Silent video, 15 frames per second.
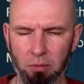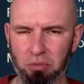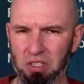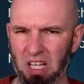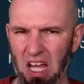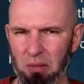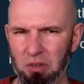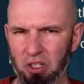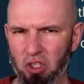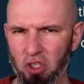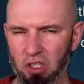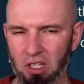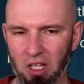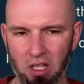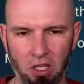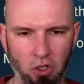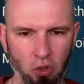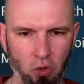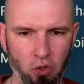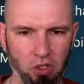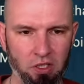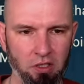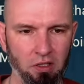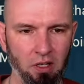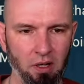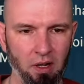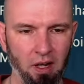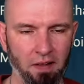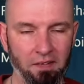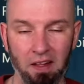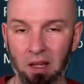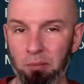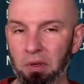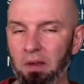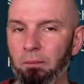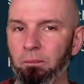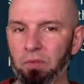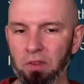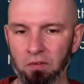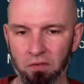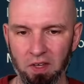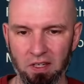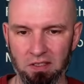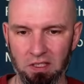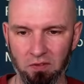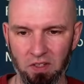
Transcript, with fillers: przynajmniej trzy takie książki, a najlepiej więcej.